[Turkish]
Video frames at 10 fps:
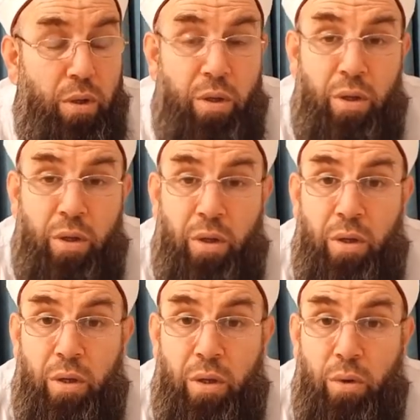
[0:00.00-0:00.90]

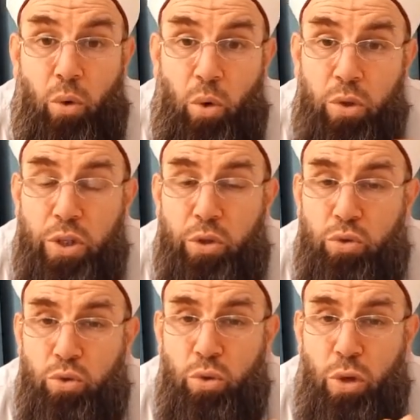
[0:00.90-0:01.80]
Ee, oradaki
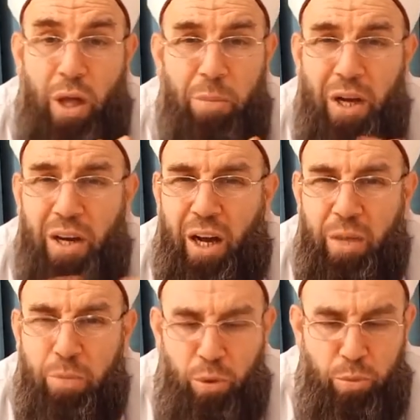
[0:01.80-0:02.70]
su hemen
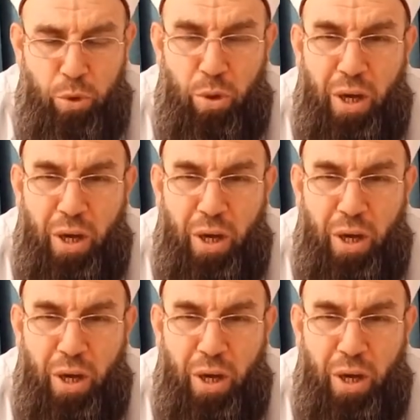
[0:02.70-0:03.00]
kaybolmuyor.